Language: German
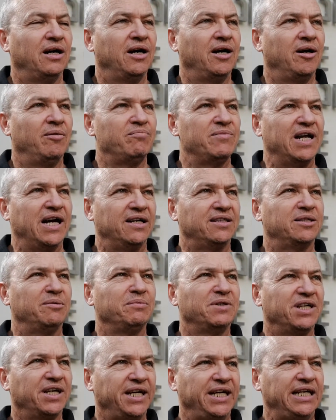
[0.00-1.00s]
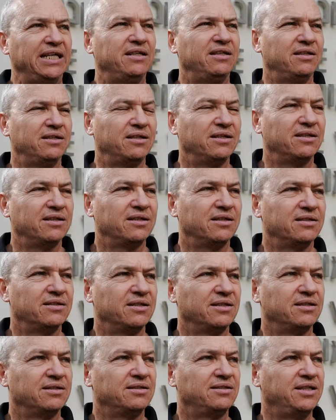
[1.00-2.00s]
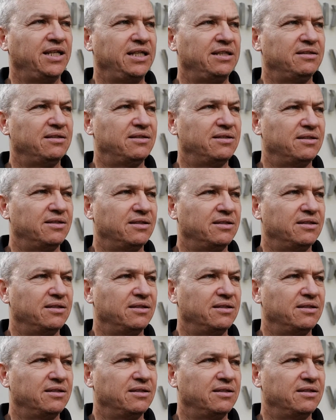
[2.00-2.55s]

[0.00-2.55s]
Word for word: Ähm, nach dem Krieg sind